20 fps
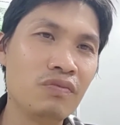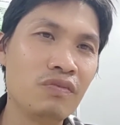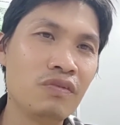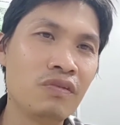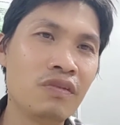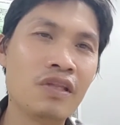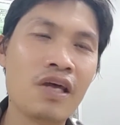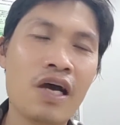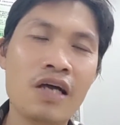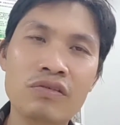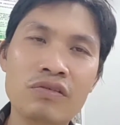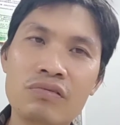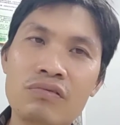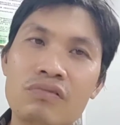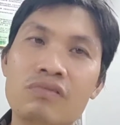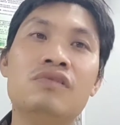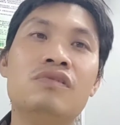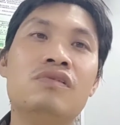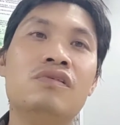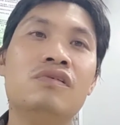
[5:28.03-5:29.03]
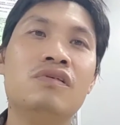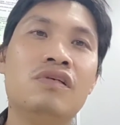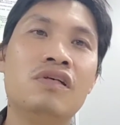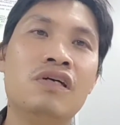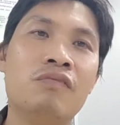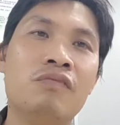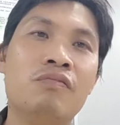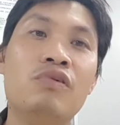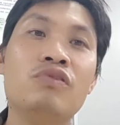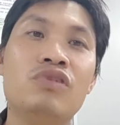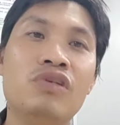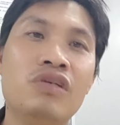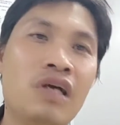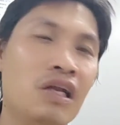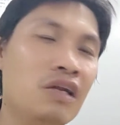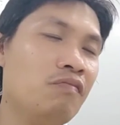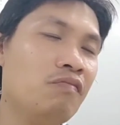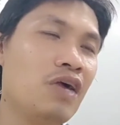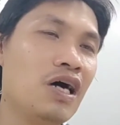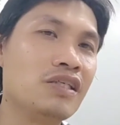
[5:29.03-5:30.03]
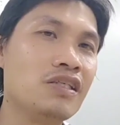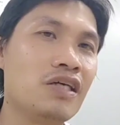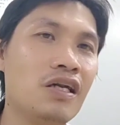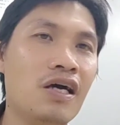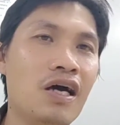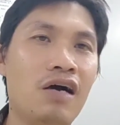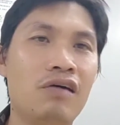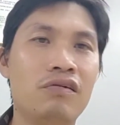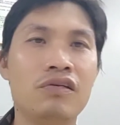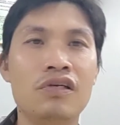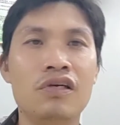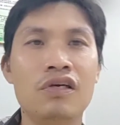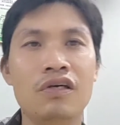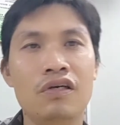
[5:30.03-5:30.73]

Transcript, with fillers: 它就啊，蜂群肯定发展的好。